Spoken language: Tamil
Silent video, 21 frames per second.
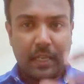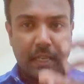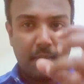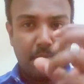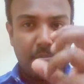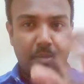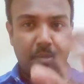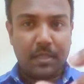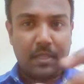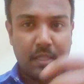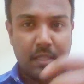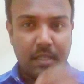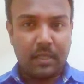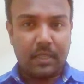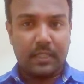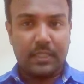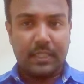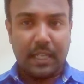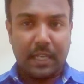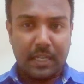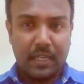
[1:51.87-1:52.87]
எண்பது
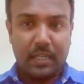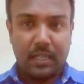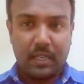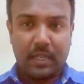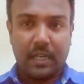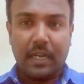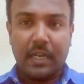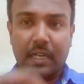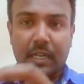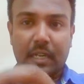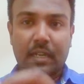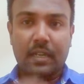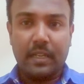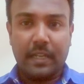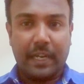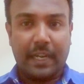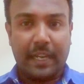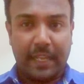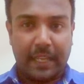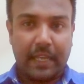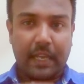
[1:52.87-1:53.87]
டன் கல்
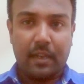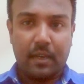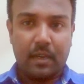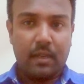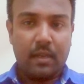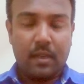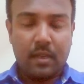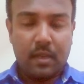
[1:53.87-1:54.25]
எடைக்கல்